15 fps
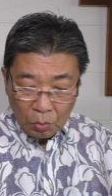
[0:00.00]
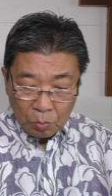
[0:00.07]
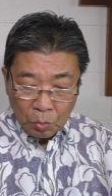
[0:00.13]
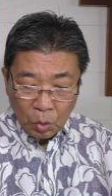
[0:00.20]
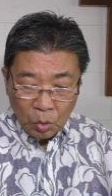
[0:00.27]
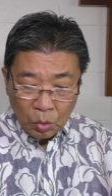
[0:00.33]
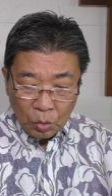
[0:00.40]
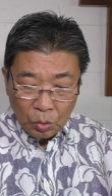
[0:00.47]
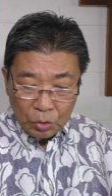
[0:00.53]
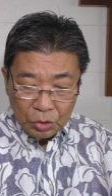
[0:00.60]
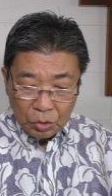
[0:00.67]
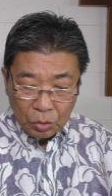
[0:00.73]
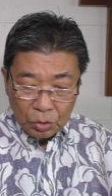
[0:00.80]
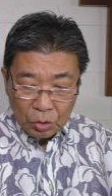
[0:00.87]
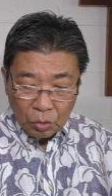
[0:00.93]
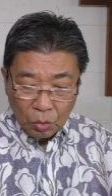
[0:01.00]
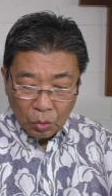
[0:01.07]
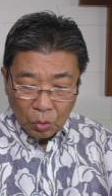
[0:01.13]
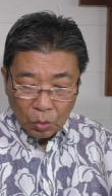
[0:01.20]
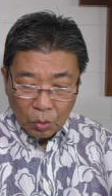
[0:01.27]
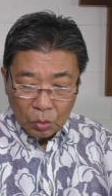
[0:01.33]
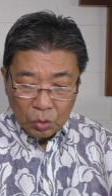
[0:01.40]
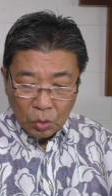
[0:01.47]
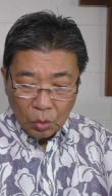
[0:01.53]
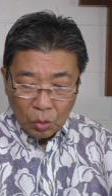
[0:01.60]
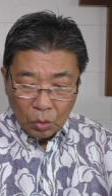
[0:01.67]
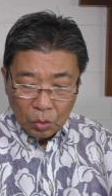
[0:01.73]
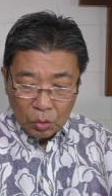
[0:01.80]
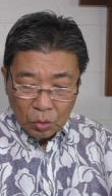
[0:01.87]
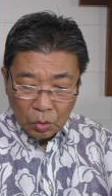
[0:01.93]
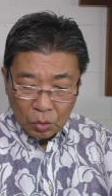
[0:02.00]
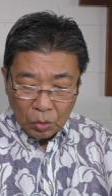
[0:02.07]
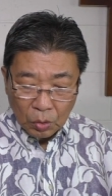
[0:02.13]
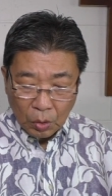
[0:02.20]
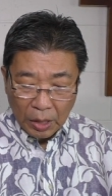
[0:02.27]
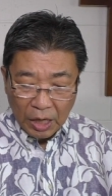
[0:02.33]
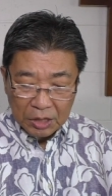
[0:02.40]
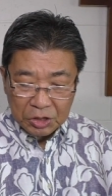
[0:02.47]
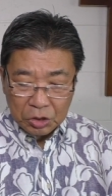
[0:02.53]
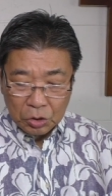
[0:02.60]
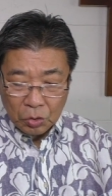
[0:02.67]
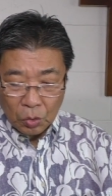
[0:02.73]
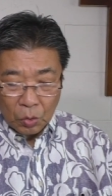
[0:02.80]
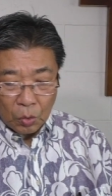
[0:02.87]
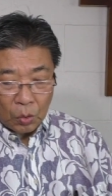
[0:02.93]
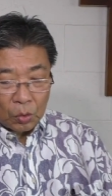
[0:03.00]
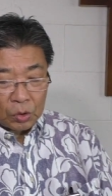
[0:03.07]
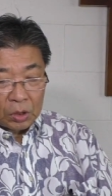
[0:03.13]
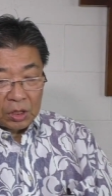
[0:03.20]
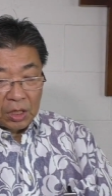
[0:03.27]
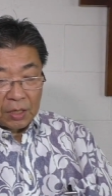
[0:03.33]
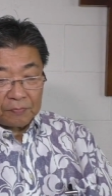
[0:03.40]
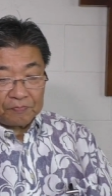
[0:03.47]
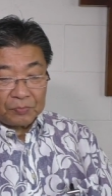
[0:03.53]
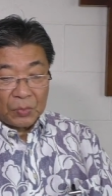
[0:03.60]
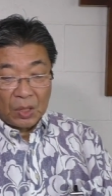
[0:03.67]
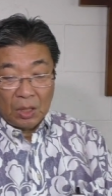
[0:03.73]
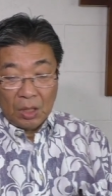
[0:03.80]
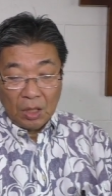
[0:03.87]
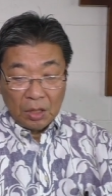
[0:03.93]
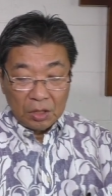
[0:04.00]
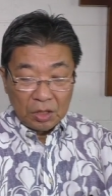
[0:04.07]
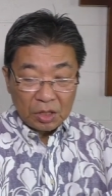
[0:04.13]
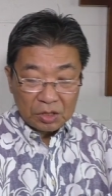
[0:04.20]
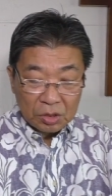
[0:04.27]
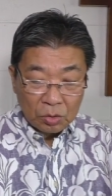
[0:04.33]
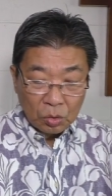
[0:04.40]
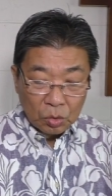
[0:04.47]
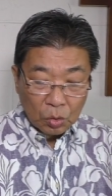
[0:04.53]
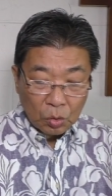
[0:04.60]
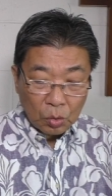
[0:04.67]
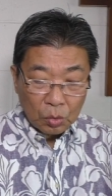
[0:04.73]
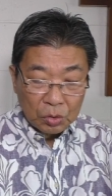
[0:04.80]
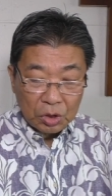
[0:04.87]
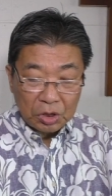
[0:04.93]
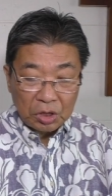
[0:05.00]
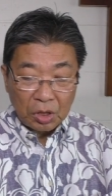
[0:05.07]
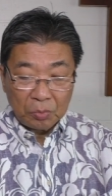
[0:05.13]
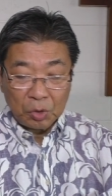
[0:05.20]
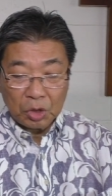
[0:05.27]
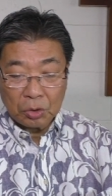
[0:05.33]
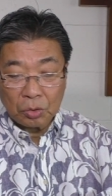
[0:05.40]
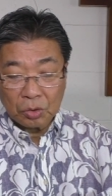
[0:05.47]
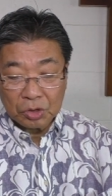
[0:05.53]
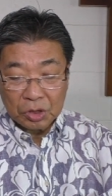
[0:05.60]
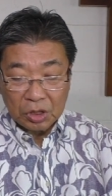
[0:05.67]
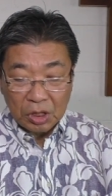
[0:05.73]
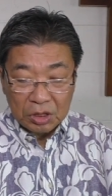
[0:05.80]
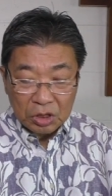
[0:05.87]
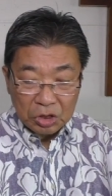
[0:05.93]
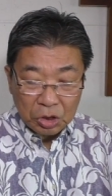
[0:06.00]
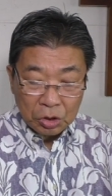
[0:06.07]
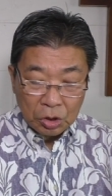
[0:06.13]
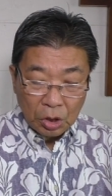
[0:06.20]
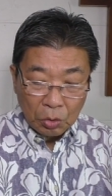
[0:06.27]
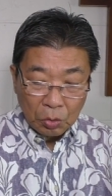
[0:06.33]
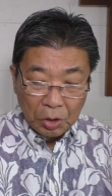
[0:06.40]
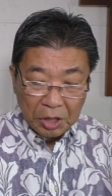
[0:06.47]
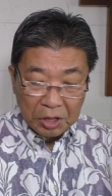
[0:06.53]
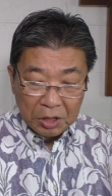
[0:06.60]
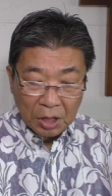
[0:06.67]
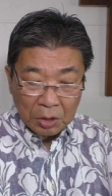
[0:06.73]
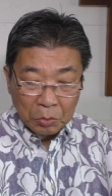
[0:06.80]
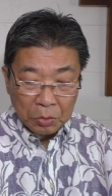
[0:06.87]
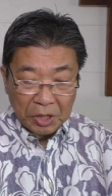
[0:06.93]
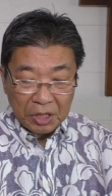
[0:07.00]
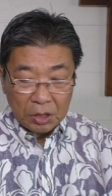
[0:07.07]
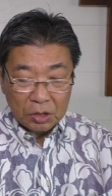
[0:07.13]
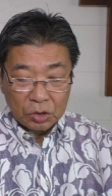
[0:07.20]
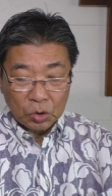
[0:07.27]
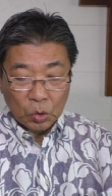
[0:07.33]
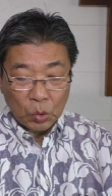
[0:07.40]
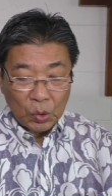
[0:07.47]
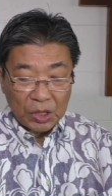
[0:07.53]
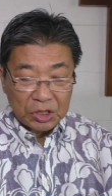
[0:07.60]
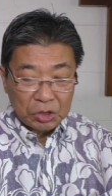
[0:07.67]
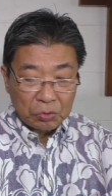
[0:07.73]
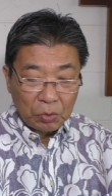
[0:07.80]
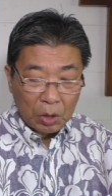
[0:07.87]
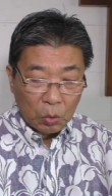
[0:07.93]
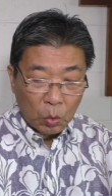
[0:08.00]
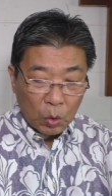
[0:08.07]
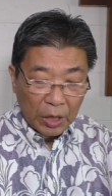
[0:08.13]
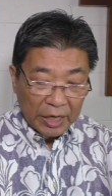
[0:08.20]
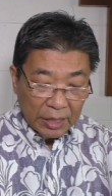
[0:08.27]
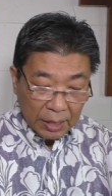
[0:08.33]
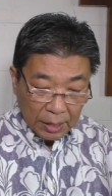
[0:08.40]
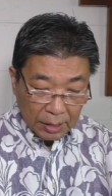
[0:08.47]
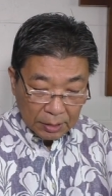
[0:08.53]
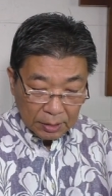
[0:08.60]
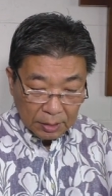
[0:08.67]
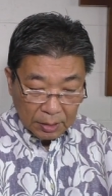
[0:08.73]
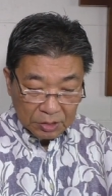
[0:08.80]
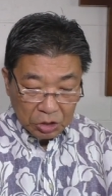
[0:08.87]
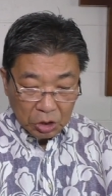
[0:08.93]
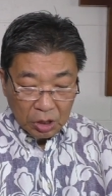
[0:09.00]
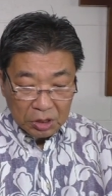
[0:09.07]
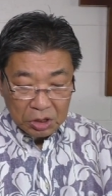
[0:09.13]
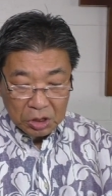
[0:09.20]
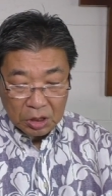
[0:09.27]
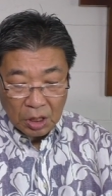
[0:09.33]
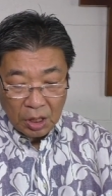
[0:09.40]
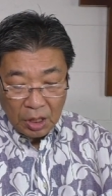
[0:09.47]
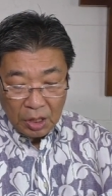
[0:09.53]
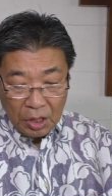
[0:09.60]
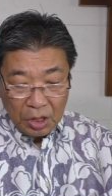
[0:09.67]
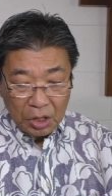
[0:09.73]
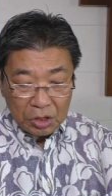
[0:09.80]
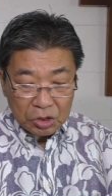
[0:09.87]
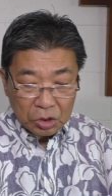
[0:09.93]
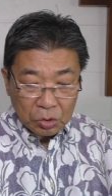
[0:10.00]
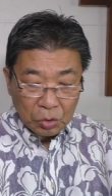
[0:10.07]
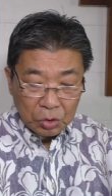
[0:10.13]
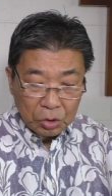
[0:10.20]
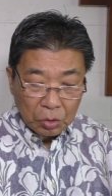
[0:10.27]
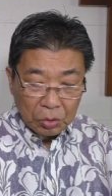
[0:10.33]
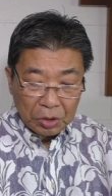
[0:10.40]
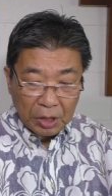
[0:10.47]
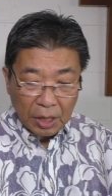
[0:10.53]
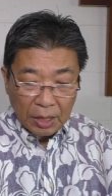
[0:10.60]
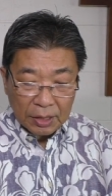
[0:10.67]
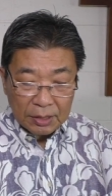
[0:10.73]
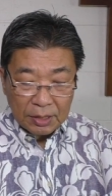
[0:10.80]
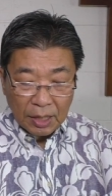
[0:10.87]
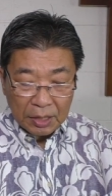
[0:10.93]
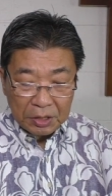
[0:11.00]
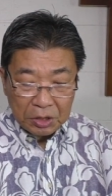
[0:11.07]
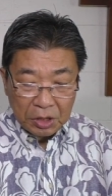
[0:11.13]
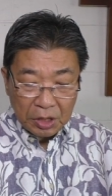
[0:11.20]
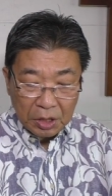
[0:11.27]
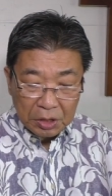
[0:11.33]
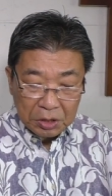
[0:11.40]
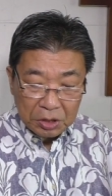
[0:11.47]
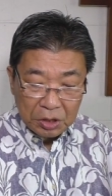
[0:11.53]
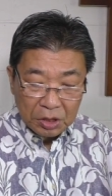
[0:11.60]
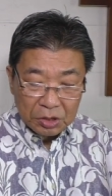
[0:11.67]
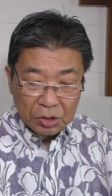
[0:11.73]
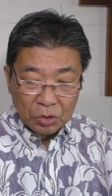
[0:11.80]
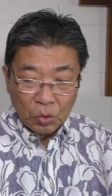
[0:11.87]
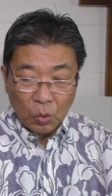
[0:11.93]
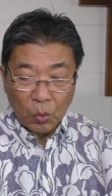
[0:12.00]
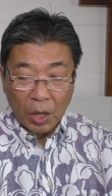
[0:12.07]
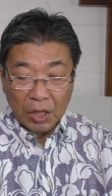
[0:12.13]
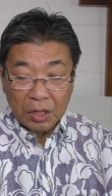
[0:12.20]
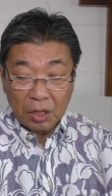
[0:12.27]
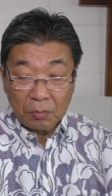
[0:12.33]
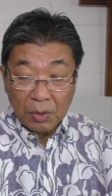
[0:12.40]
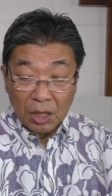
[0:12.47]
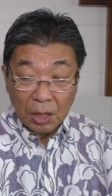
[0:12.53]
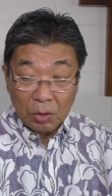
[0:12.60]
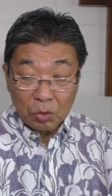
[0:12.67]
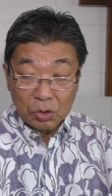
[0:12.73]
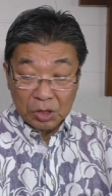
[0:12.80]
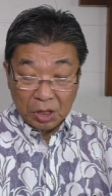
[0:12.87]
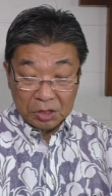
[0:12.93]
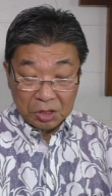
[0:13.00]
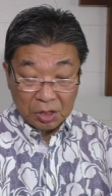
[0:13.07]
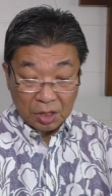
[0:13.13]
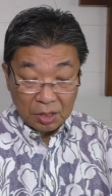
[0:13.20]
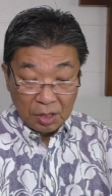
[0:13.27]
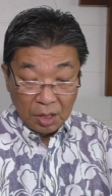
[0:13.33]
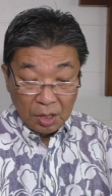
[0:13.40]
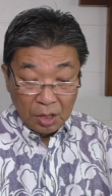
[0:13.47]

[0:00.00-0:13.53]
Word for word: もう一人の男との足を折ったイエスのところに来てみるとすでに死んでおられたのでその足は折らなかった。しかし兵士の一人が槍でイエスの脇腹を刺した。